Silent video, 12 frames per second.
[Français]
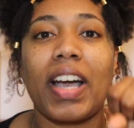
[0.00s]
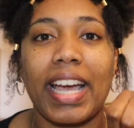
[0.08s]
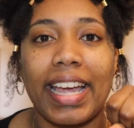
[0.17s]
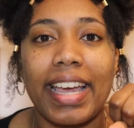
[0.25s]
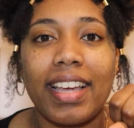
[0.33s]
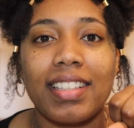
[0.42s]

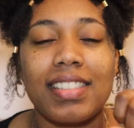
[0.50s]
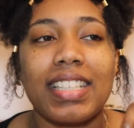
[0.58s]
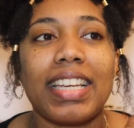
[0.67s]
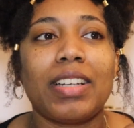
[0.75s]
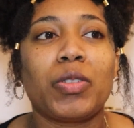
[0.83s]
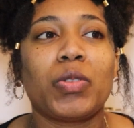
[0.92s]
vrai,
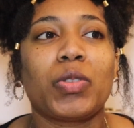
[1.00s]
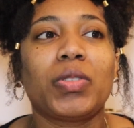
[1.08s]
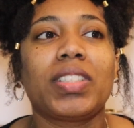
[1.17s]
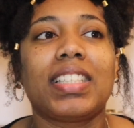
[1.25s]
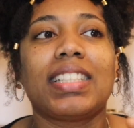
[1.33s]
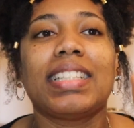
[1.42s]
c'est quelque
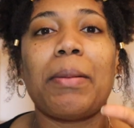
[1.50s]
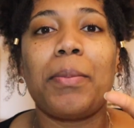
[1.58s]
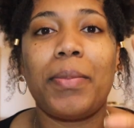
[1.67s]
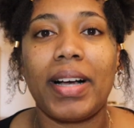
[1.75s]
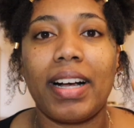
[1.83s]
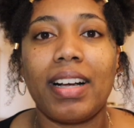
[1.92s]
chose qui
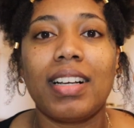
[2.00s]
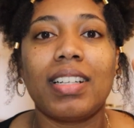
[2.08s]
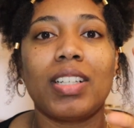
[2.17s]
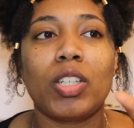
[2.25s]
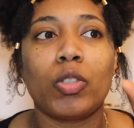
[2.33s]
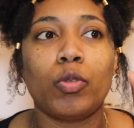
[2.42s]
n'a pas
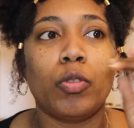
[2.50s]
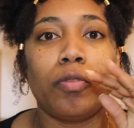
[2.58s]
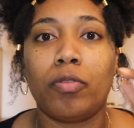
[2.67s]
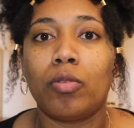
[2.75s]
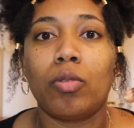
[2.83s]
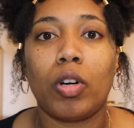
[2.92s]

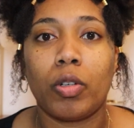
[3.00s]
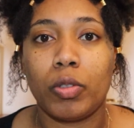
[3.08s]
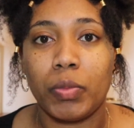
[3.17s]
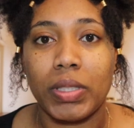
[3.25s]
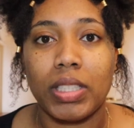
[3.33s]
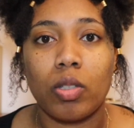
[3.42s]
de faux en
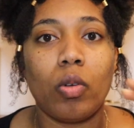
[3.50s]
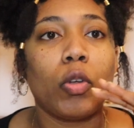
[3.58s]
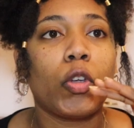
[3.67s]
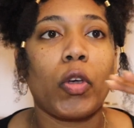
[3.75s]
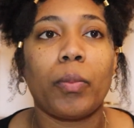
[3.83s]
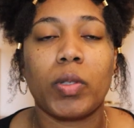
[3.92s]
lui,
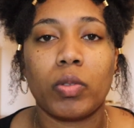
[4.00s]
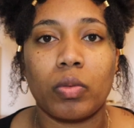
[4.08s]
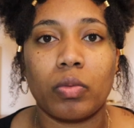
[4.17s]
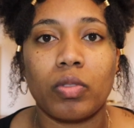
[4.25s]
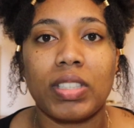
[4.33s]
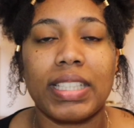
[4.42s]
aucun
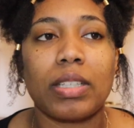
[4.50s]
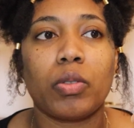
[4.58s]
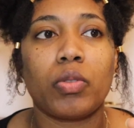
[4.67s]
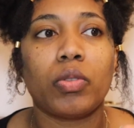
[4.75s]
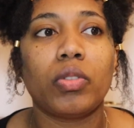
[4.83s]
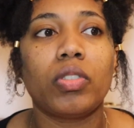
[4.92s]
mensonge. C'est
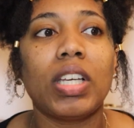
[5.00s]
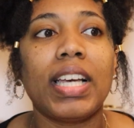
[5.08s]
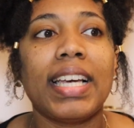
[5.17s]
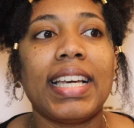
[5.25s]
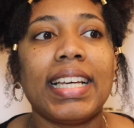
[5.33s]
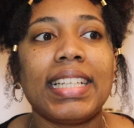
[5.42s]
quelque chose
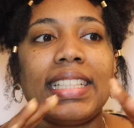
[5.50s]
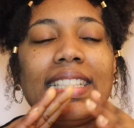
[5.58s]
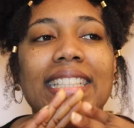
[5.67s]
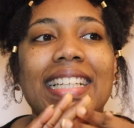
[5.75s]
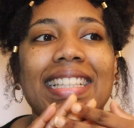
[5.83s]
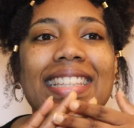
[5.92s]

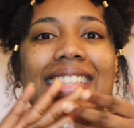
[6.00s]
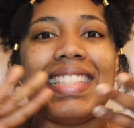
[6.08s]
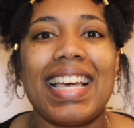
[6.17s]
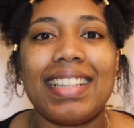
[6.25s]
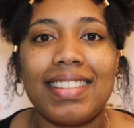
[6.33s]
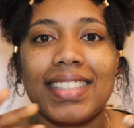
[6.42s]
est
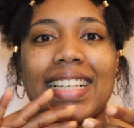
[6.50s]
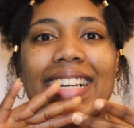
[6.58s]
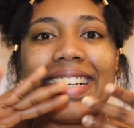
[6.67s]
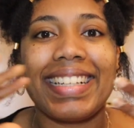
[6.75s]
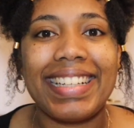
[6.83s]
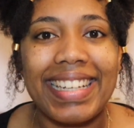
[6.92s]
net,
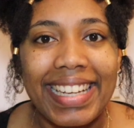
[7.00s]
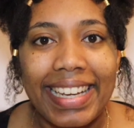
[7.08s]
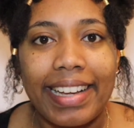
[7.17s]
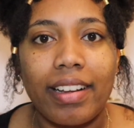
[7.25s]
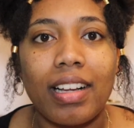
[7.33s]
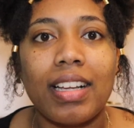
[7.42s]

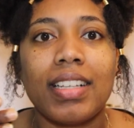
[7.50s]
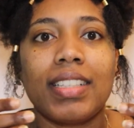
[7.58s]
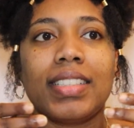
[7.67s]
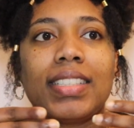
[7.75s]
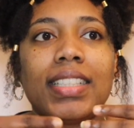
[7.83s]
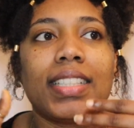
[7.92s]
clair,
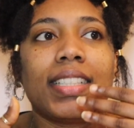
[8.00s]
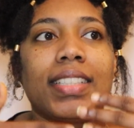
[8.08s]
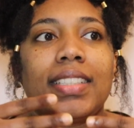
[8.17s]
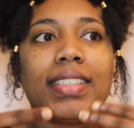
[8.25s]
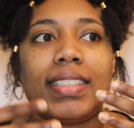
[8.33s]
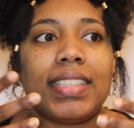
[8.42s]

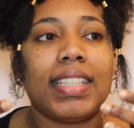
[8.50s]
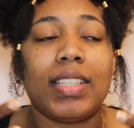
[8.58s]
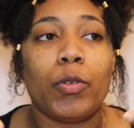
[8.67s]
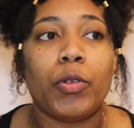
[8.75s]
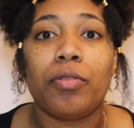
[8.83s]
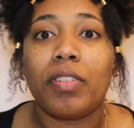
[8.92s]

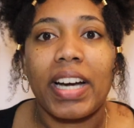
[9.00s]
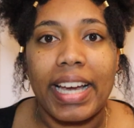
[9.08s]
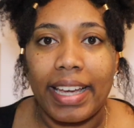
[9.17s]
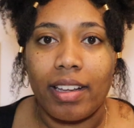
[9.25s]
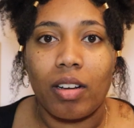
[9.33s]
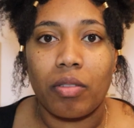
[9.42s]
c'est le
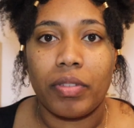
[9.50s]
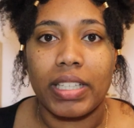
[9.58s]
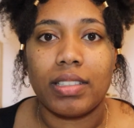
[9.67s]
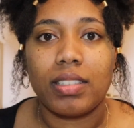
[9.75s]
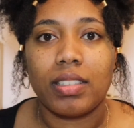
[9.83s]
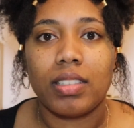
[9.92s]
vrai en
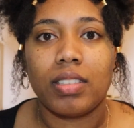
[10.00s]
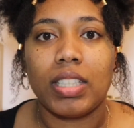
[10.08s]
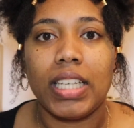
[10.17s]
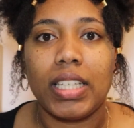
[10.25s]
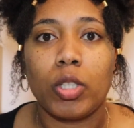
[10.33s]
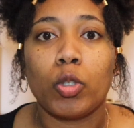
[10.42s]
fait.
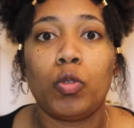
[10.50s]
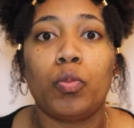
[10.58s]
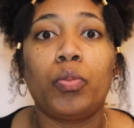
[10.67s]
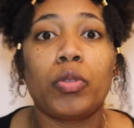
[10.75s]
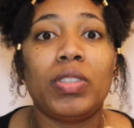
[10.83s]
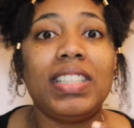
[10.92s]
Et que
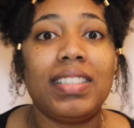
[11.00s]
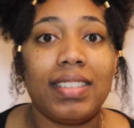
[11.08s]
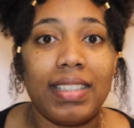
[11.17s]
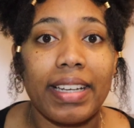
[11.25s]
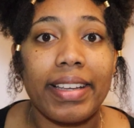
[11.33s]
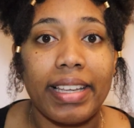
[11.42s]
tu peux
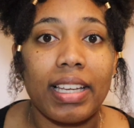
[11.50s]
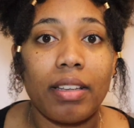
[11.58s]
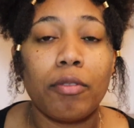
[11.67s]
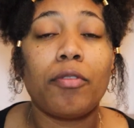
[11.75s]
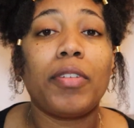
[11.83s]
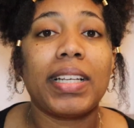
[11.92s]

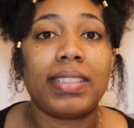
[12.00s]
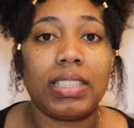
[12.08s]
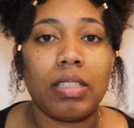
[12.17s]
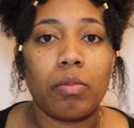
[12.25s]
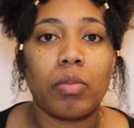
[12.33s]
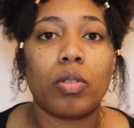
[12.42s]
distinguer
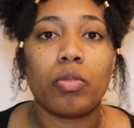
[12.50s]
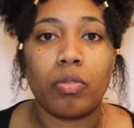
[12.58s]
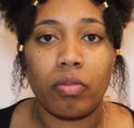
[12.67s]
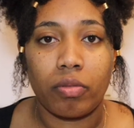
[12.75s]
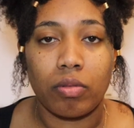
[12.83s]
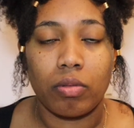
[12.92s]
facilement
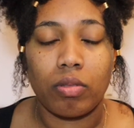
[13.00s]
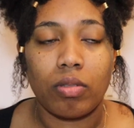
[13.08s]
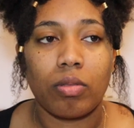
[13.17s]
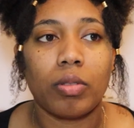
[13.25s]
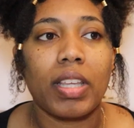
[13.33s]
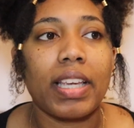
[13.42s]
du faux.
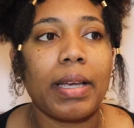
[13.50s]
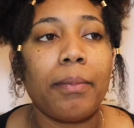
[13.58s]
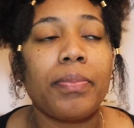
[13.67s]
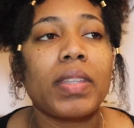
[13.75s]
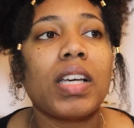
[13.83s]
Ok